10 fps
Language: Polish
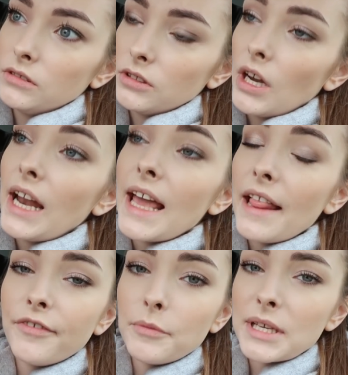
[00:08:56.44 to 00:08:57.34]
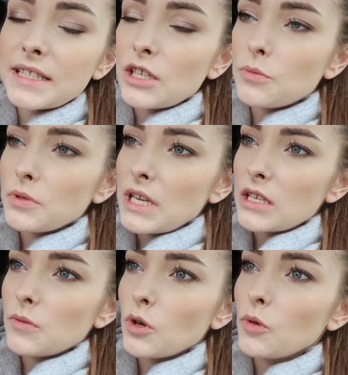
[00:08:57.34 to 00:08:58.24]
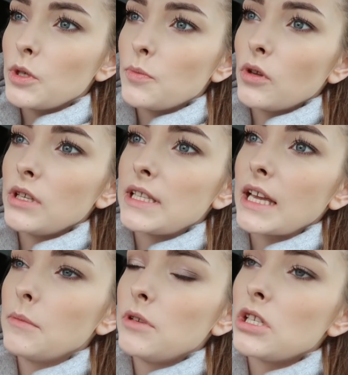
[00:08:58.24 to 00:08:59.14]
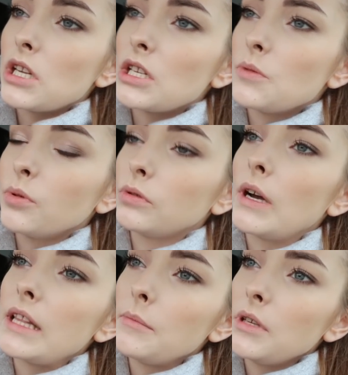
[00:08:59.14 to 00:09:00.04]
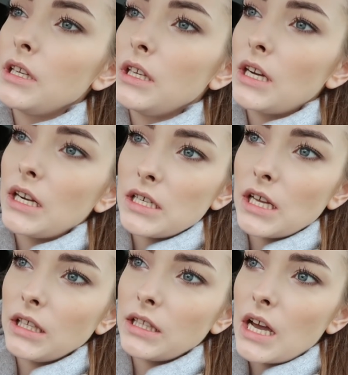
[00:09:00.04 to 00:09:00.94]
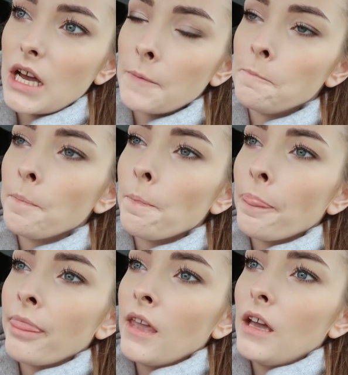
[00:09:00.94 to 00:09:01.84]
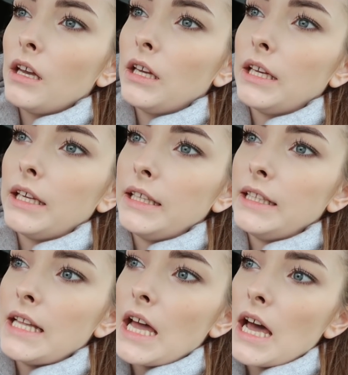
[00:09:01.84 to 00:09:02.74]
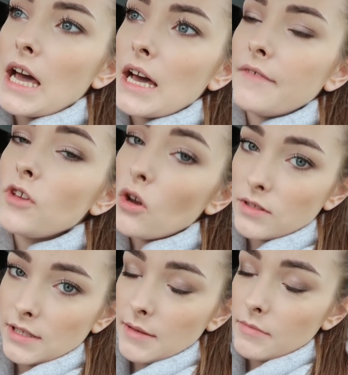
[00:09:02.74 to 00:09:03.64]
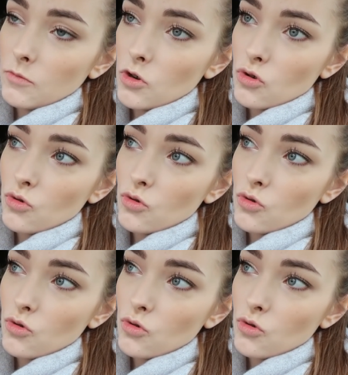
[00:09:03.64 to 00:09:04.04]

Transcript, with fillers: No, ale Healthy Mix też bym chciała sobie kupić, bo on jest takim lżejszym podkładem i raczej na, e, na wiosnę bym go